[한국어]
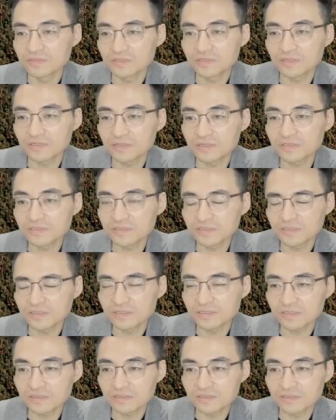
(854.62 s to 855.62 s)
엘에스
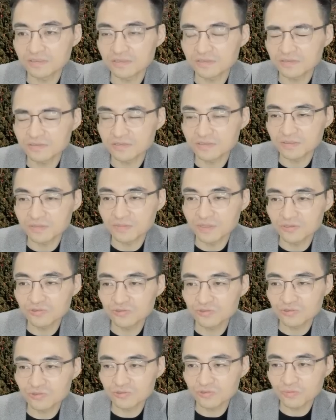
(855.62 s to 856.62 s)
일렉트릭은 이제
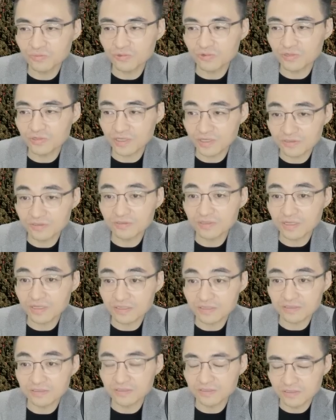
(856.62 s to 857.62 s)
매출은 소폭
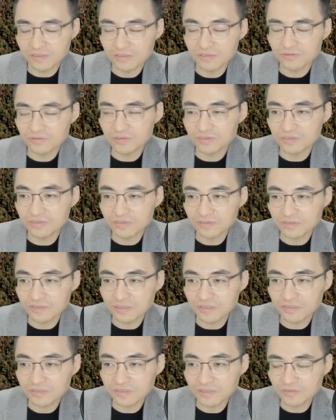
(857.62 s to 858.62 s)
개선한 수치를
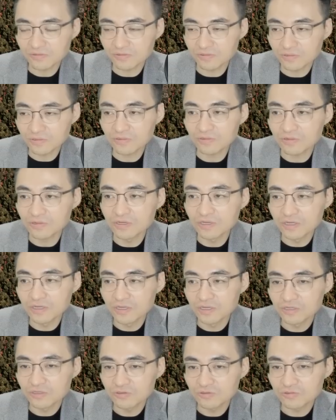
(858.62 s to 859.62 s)
제시했고
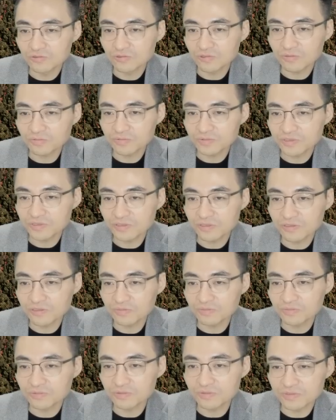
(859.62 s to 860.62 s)
유럽
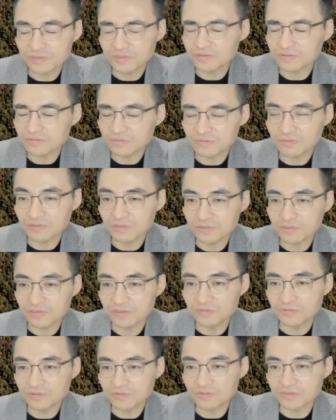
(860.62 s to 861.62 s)
전력 부분 뭐
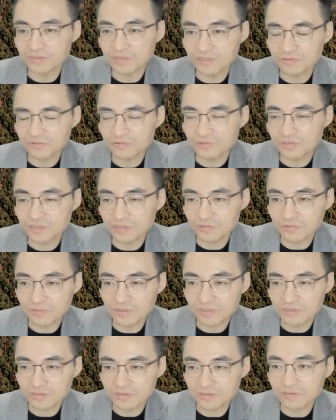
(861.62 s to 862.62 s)
이런 부분들의 수주
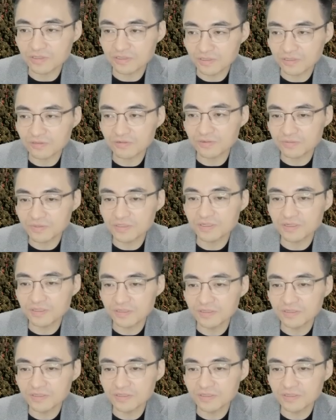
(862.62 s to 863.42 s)
잔고가 늘어났다고 합니다.